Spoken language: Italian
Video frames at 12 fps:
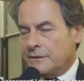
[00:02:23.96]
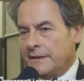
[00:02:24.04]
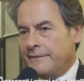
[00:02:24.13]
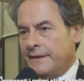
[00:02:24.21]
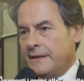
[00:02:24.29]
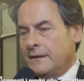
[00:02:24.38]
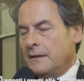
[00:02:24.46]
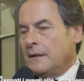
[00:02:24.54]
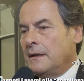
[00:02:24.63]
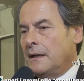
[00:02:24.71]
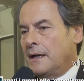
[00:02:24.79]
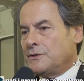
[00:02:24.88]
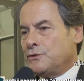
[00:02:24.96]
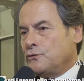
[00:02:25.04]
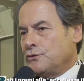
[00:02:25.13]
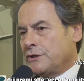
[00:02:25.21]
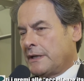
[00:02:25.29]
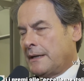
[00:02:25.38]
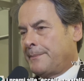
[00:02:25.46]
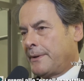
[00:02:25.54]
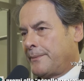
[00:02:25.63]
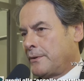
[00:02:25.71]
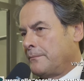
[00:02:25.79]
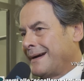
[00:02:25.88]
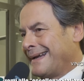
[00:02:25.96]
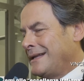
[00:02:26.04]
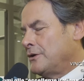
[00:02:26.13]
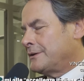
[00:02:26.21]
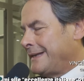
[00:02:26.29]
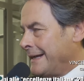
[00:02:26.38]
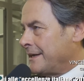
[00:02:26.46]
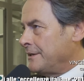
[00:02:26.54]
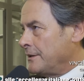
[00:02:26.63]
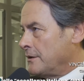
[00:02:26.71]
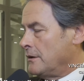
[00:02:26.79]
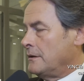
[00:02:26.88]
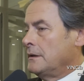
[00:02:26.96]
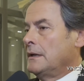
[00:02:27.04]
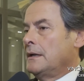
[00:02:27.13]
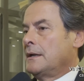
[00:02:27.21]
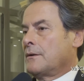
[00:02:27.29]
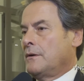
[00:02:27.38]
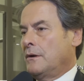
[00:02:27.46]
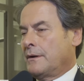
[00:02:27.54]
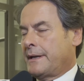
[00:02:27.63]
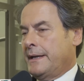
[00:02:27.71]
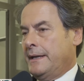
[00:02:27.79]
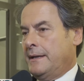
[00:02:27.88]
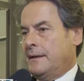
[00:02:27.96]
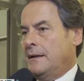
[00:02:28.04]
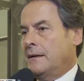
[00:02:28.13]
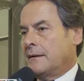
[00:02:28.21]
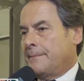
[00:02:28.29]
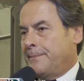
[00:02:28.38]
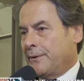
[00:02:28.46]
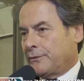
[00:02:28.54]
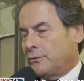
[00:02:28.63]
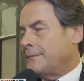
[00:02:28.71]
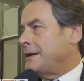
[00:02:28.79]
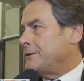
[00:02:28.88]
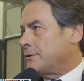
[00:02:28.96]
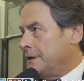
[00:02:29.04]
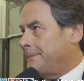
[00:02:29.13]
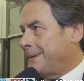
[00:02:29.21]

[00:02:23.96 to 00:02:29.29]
deve aggiungere al proprio bagaglio tecnico quello che è il rapporto umano con il